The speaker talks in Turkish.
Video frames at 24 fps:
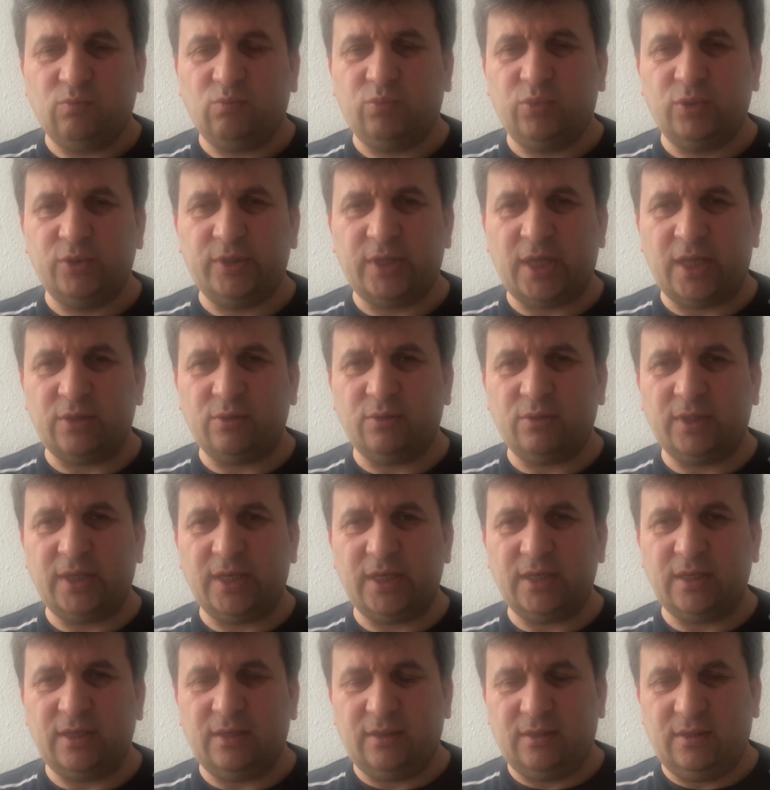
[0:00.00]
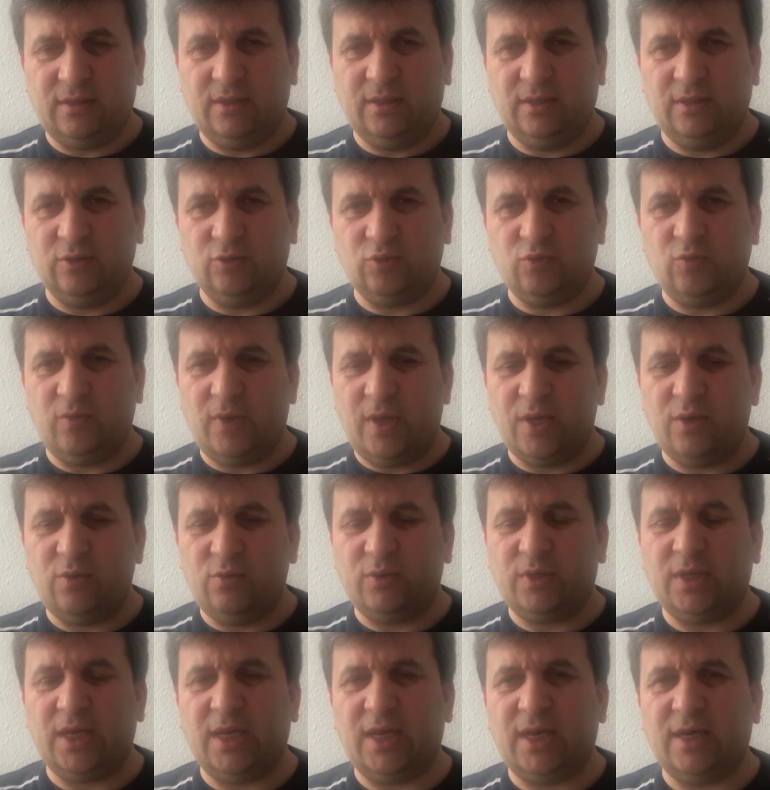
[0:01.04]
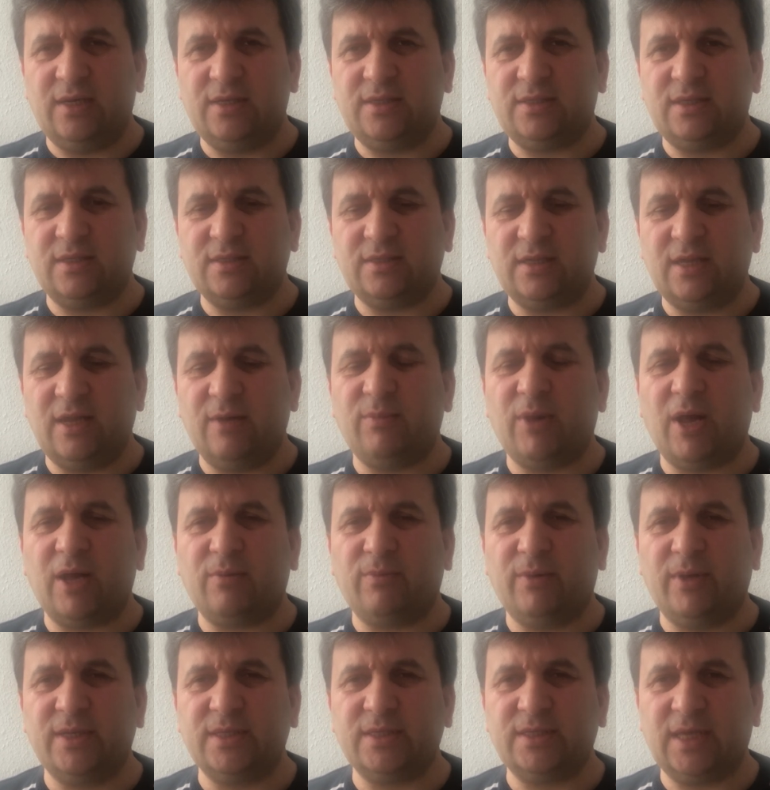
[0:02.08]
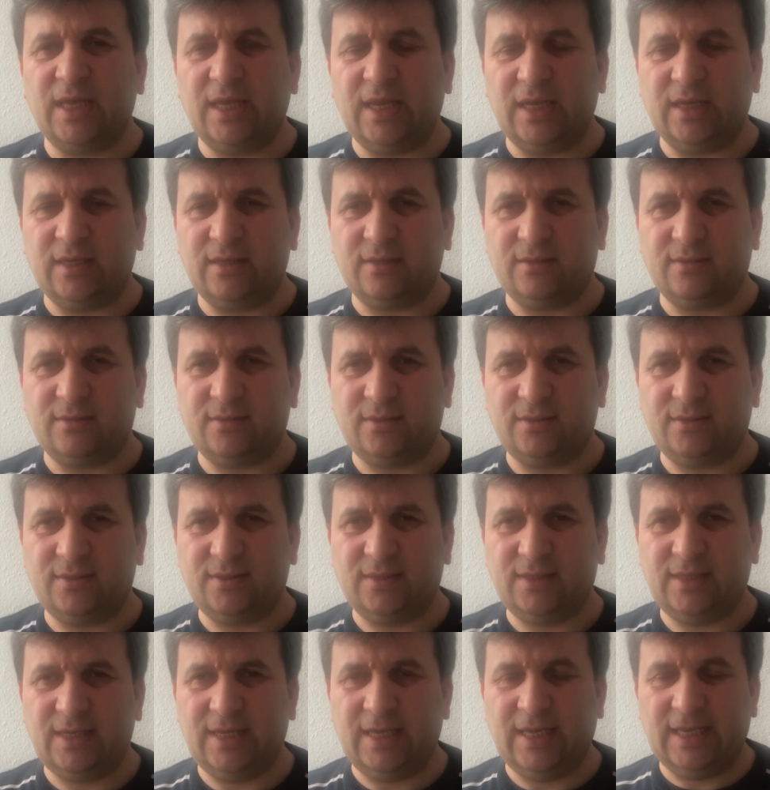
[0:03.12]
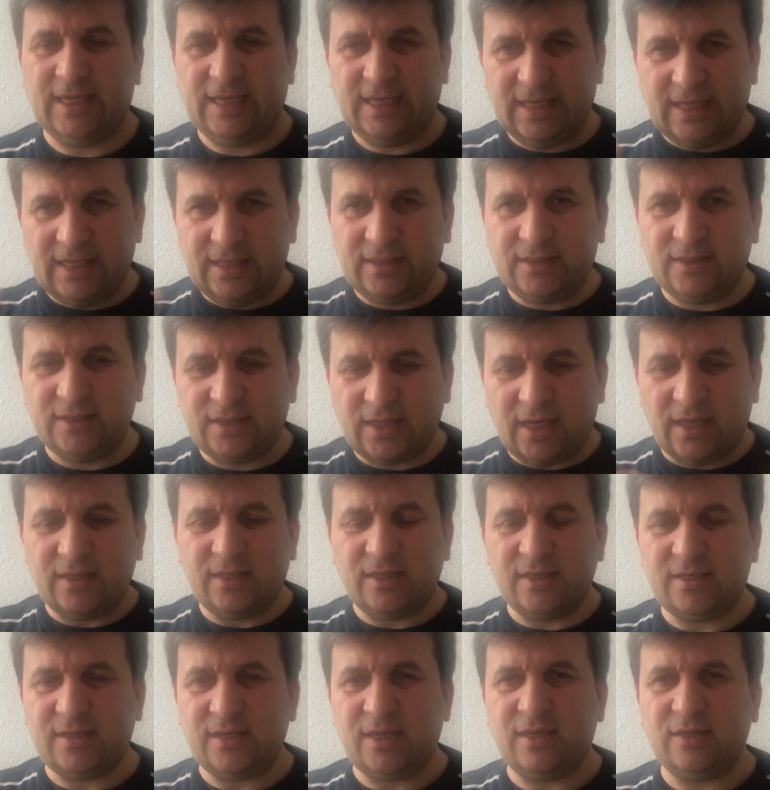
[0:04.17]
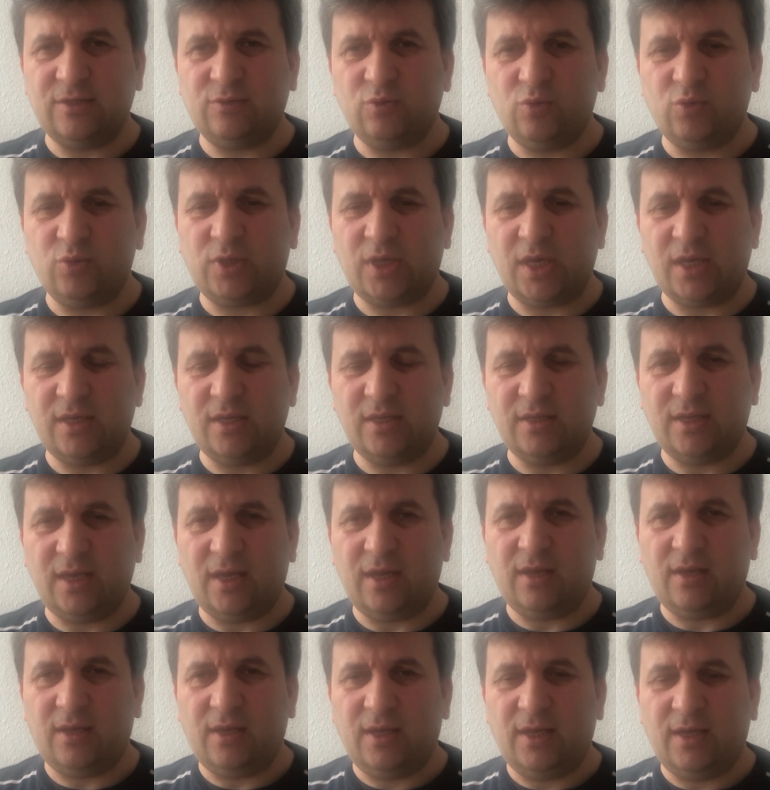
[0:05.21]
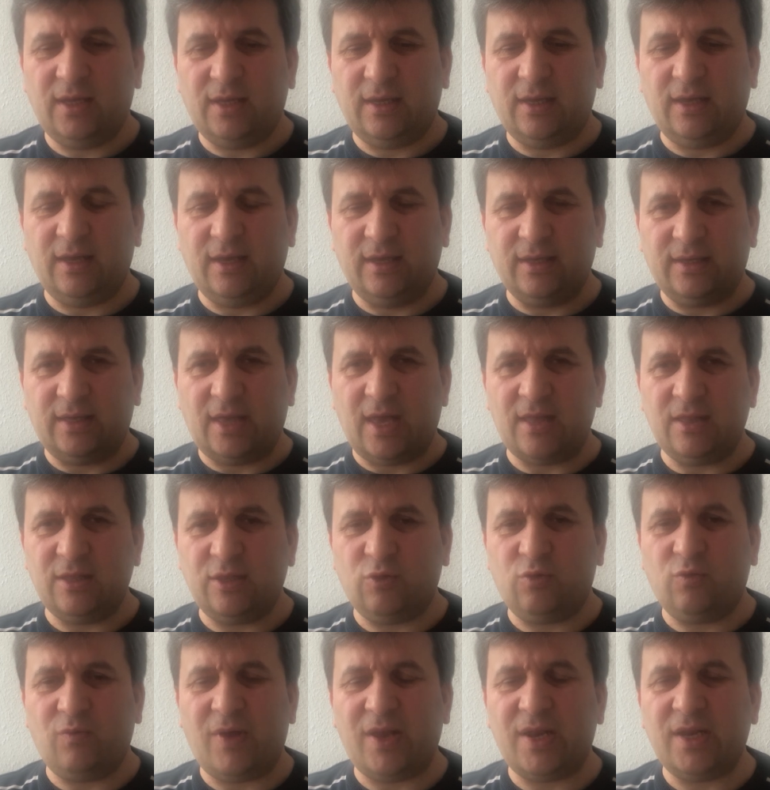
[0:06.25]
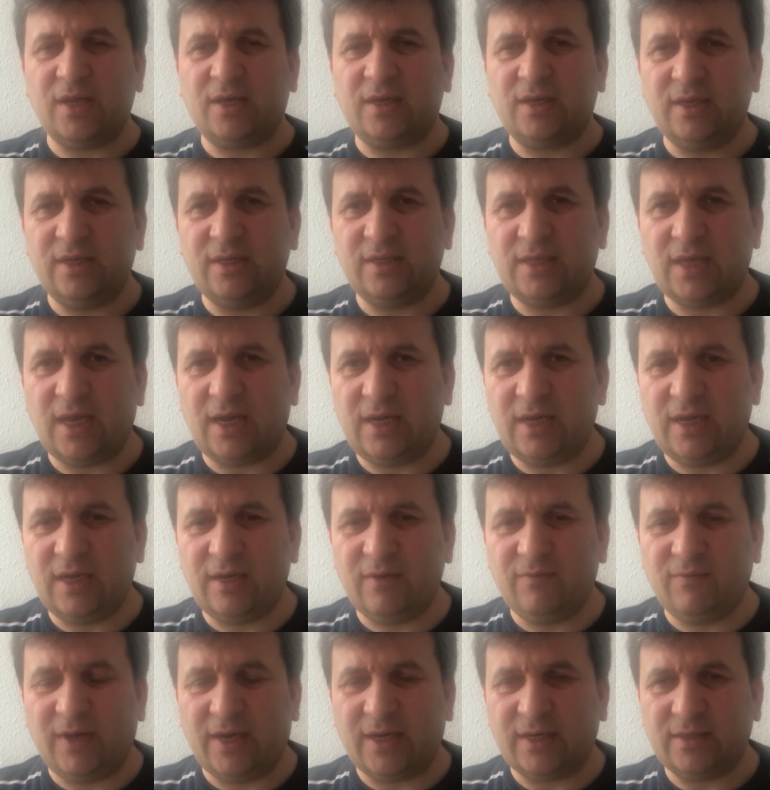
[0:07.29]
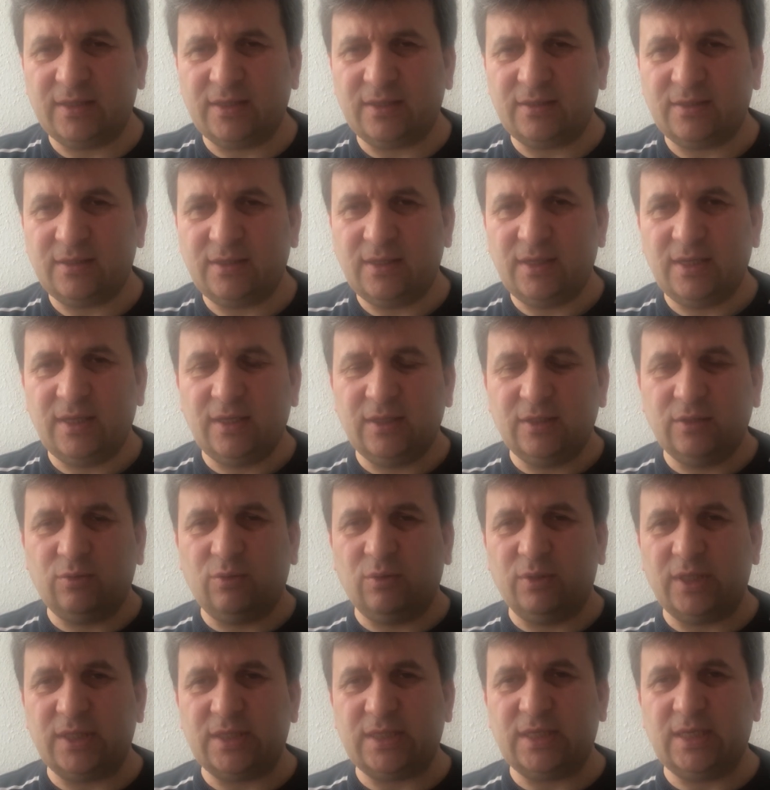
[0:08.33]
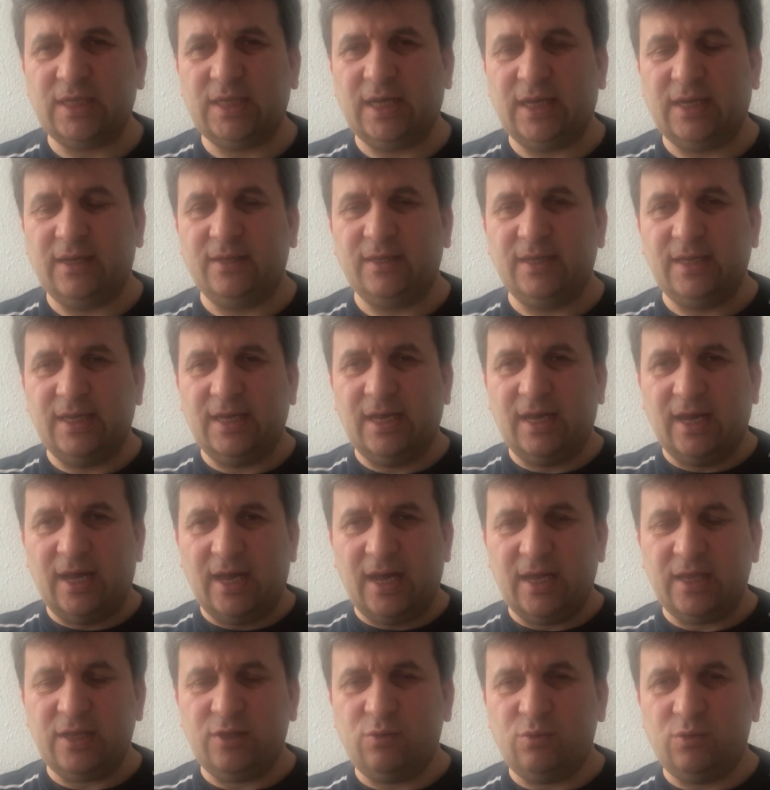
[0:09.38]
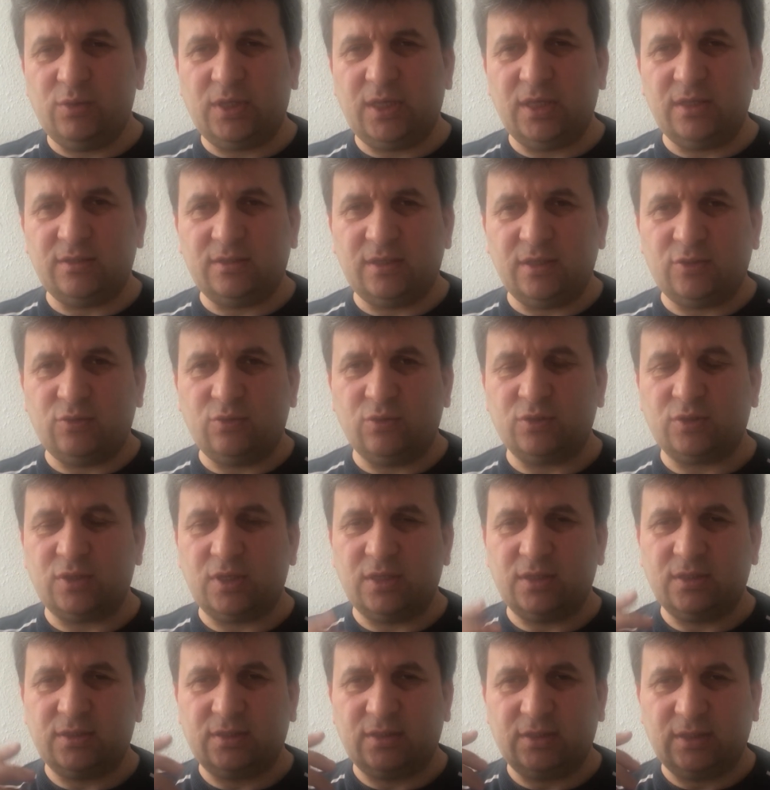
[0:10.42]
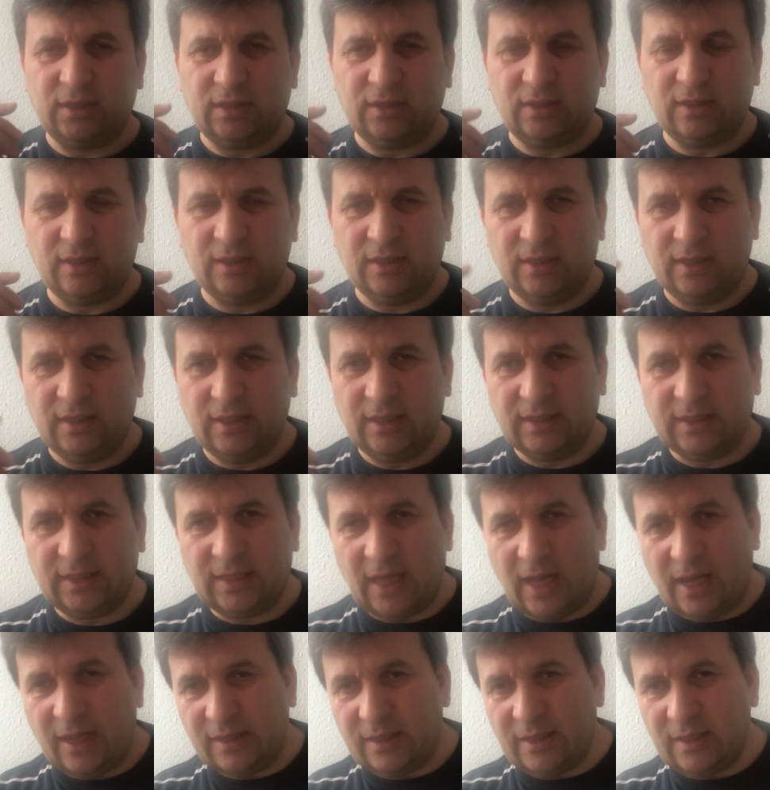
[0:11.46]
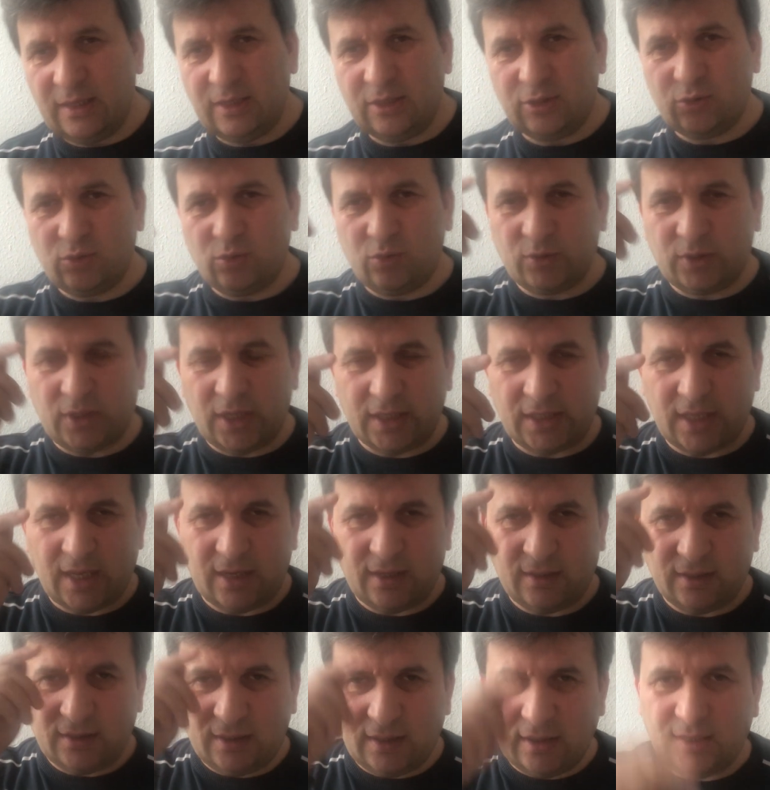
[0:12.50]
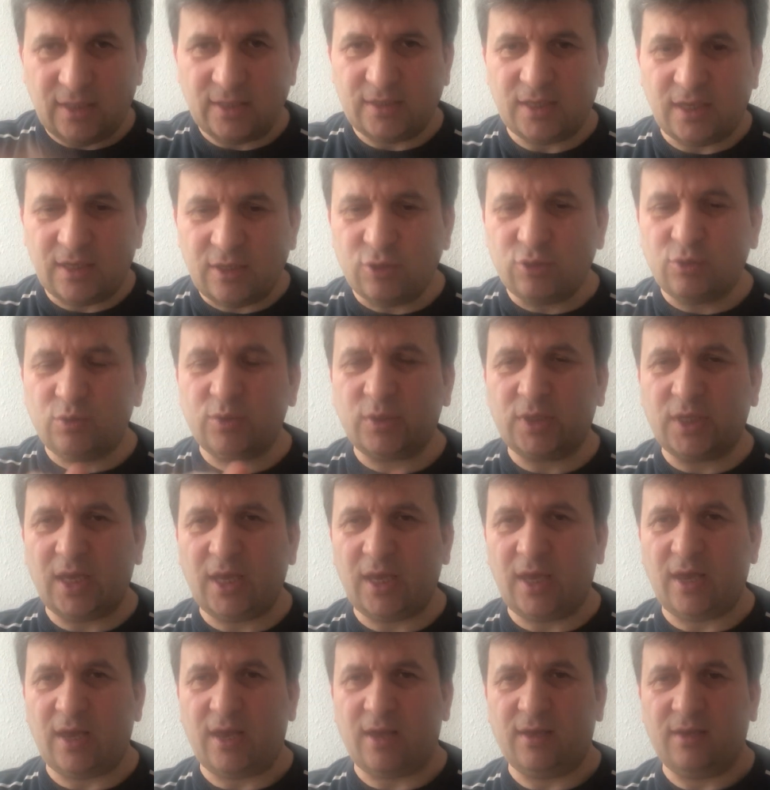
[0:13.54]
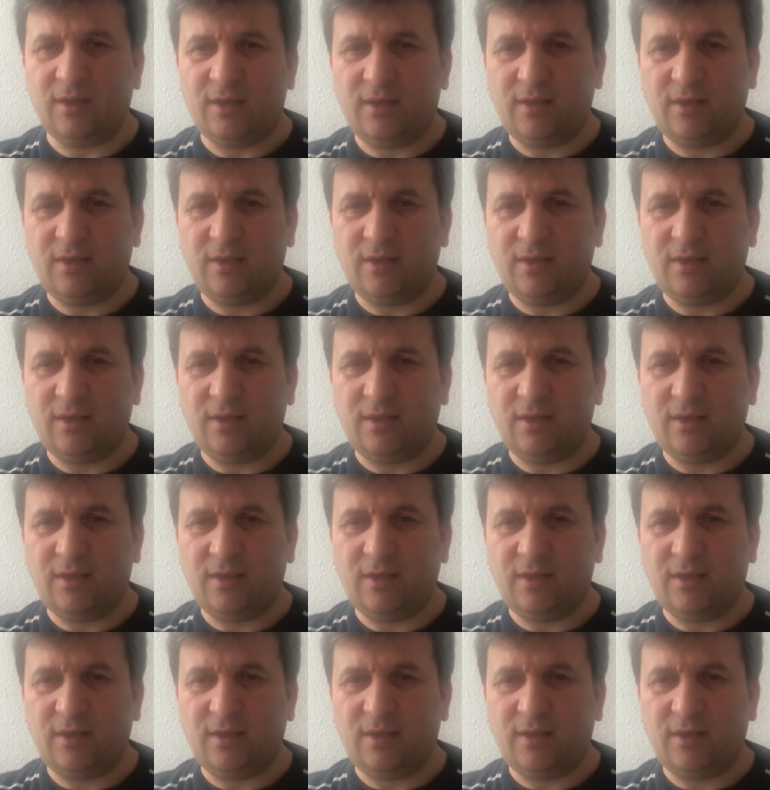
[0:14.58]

Bundan dolayı e, güvenli ülkeler listesine bakmanız gerekir. İltica edeceğiniz ülkenin de e, kendi güvenlik kriterleri vardır. Dolayısıyla hangi ülkeyi seçiyorsanız e, geldiğiniz ülkeden gideceğiniz ülkeye